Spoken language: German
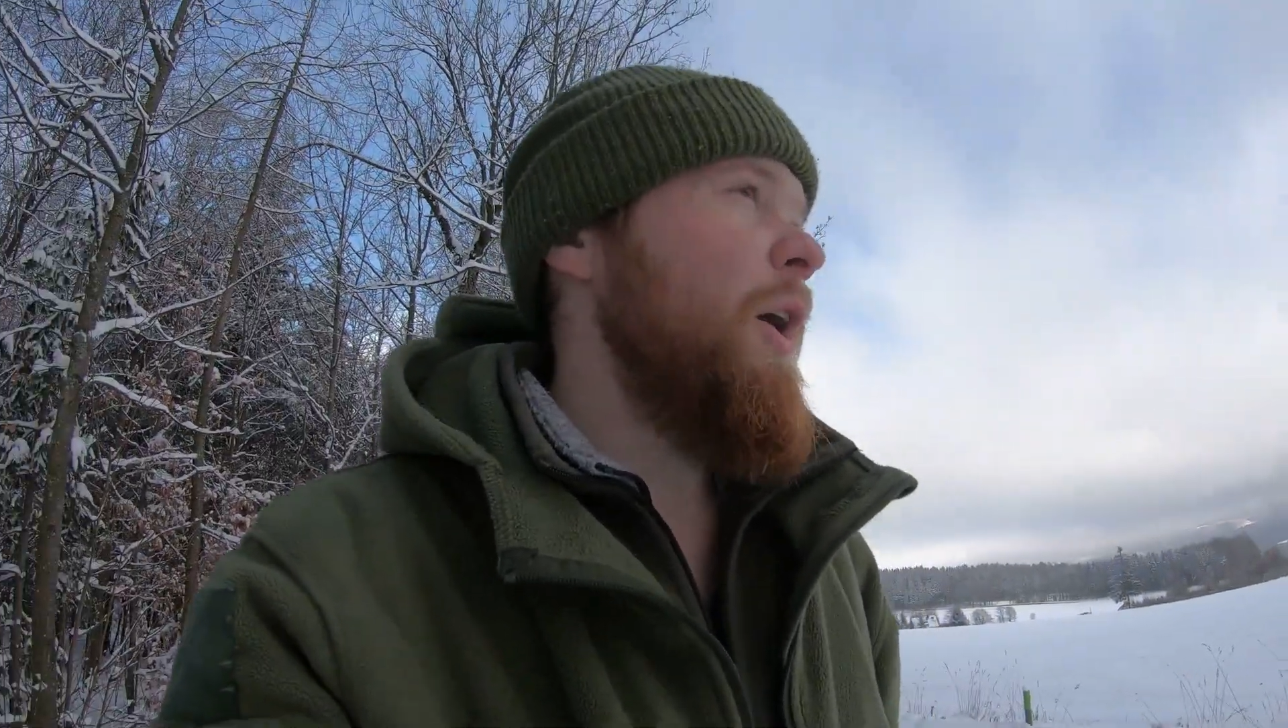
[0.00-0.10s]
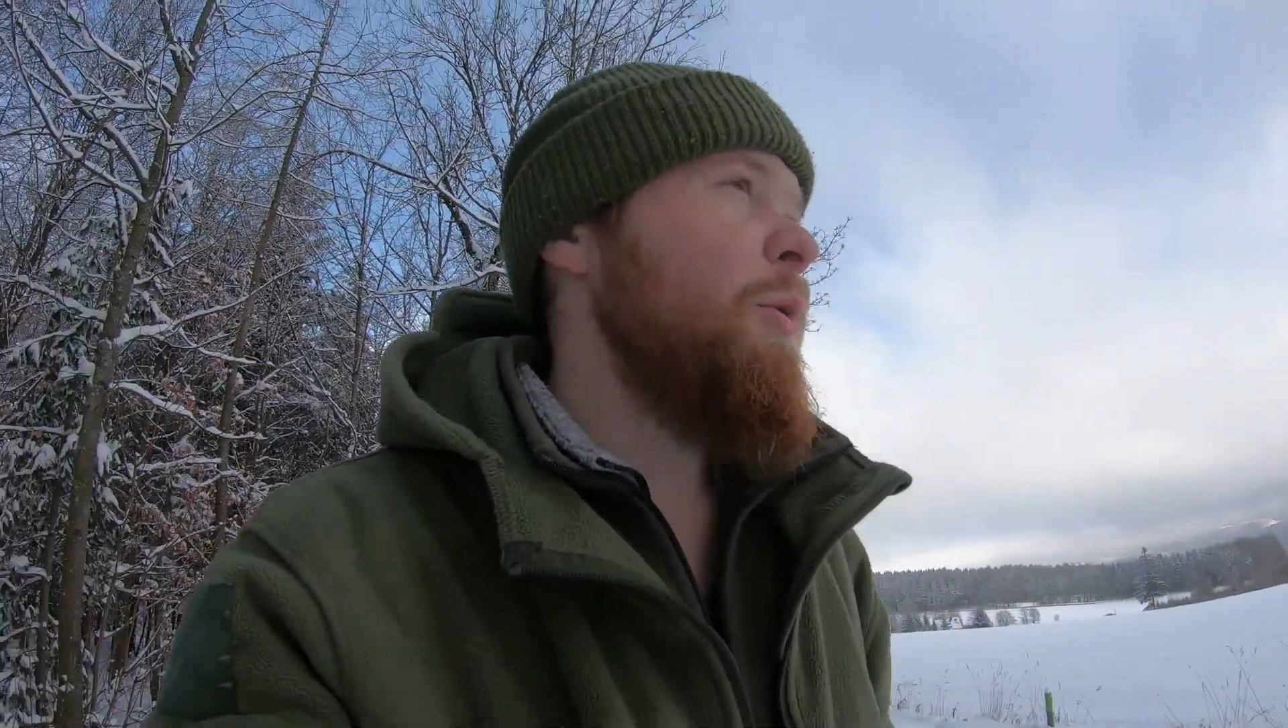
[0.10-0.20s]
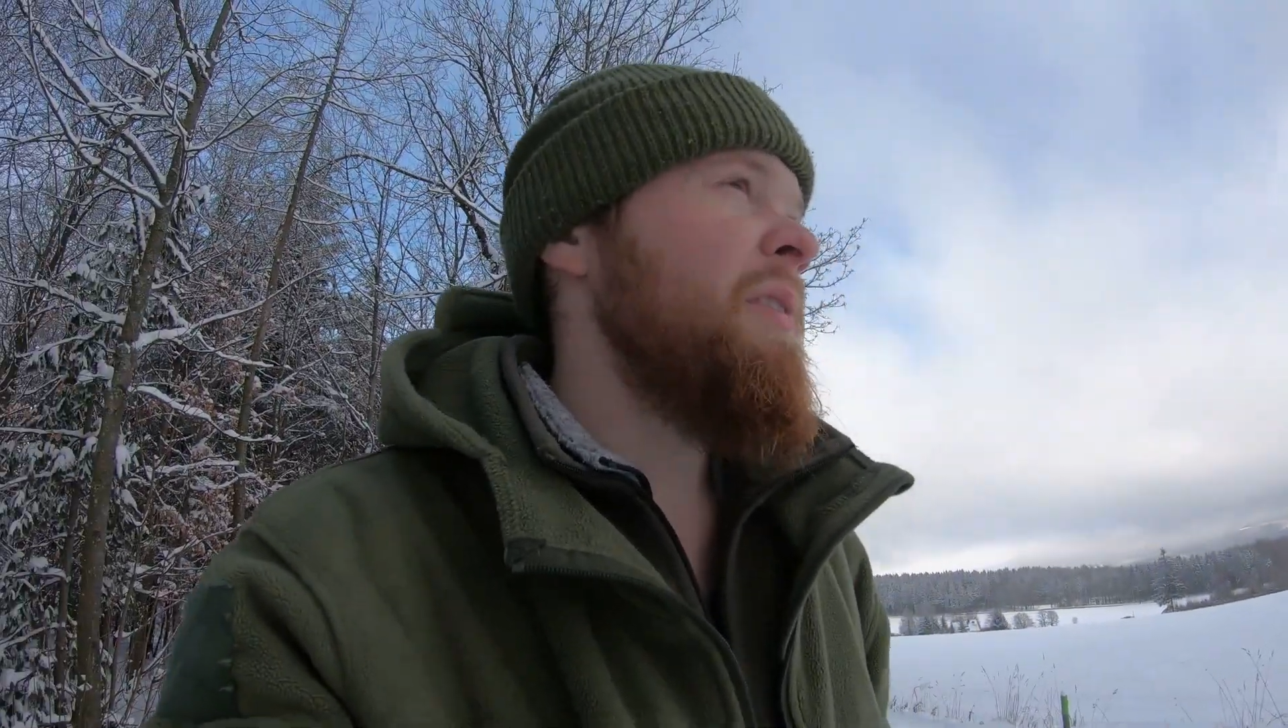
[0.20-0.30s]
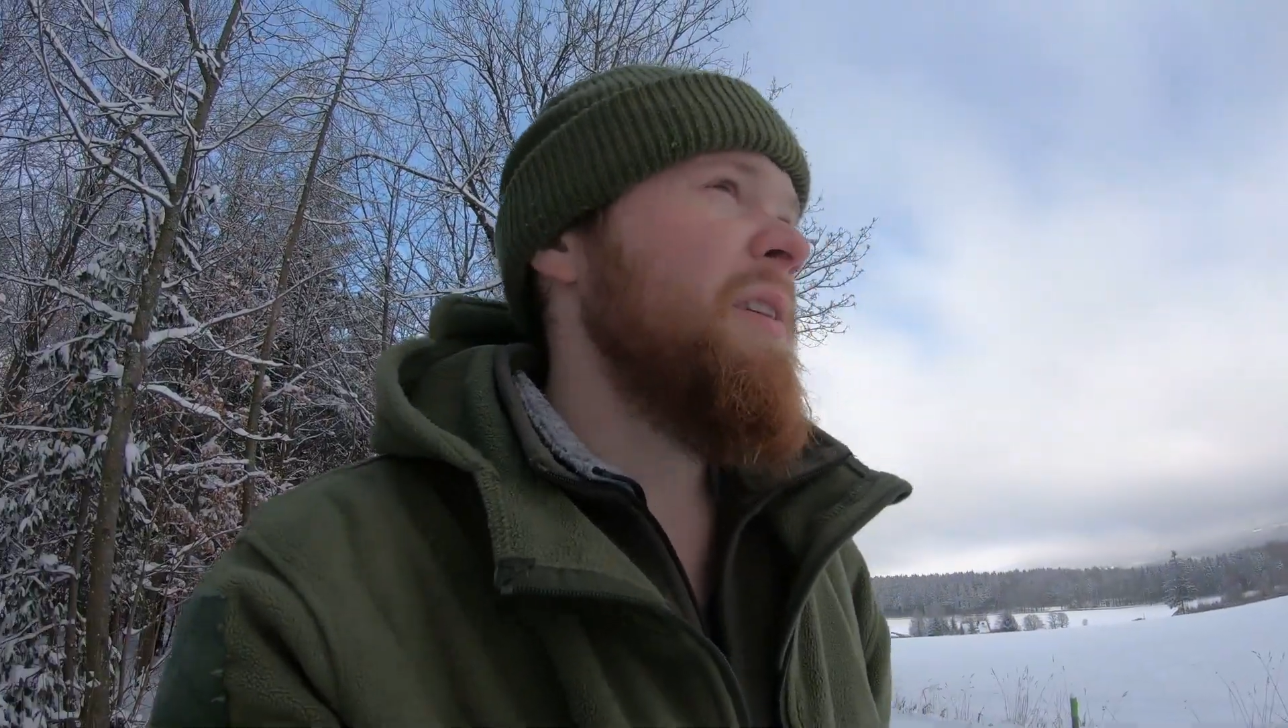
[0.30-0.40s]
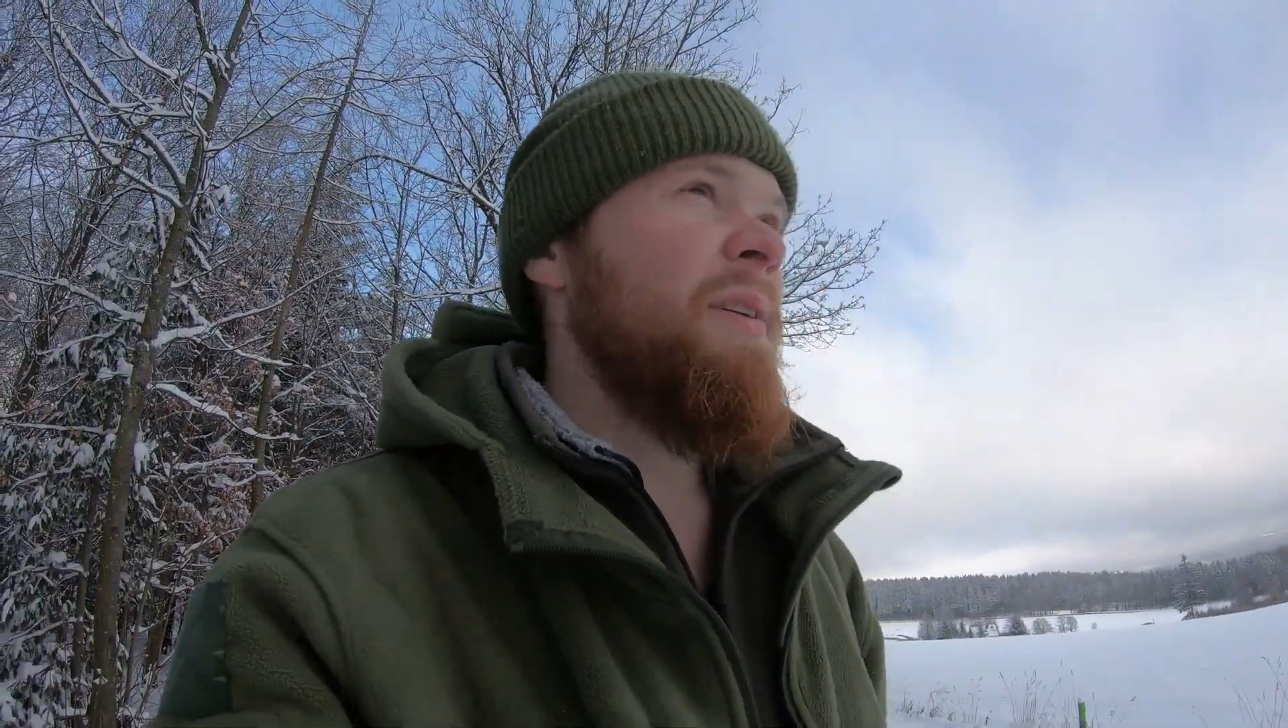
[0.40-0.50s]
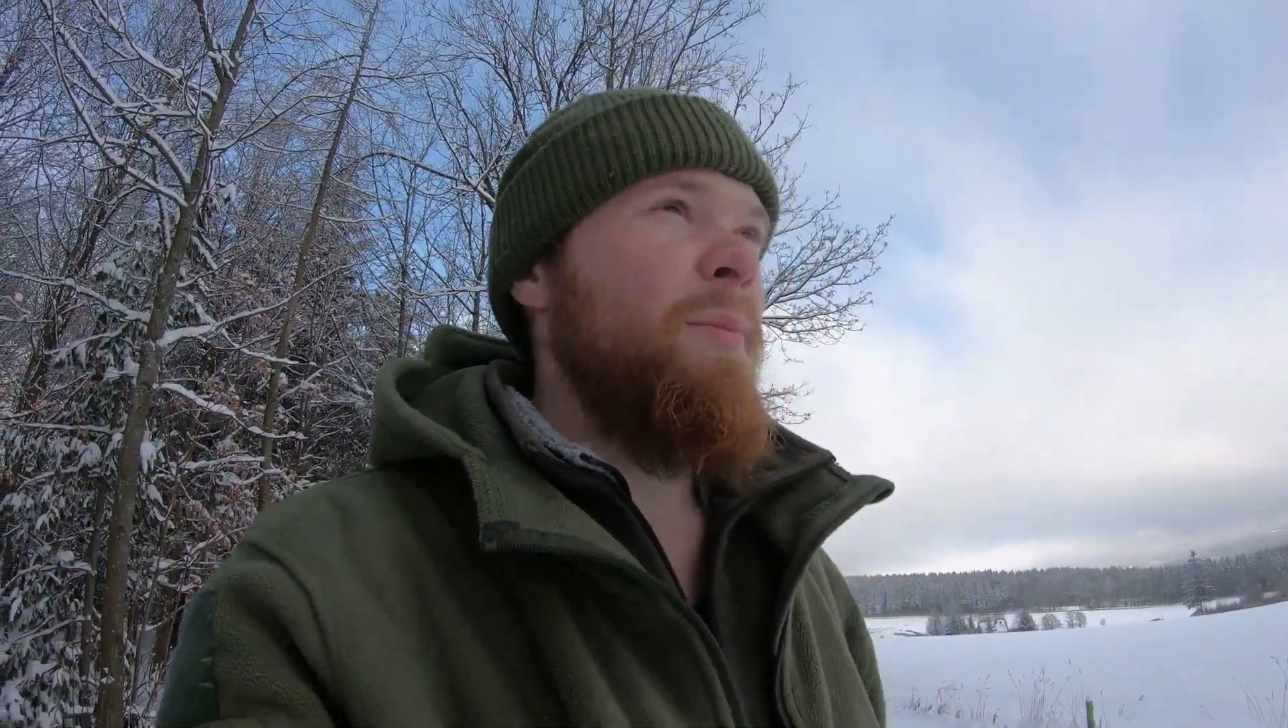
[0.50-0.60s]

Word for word: Aussicht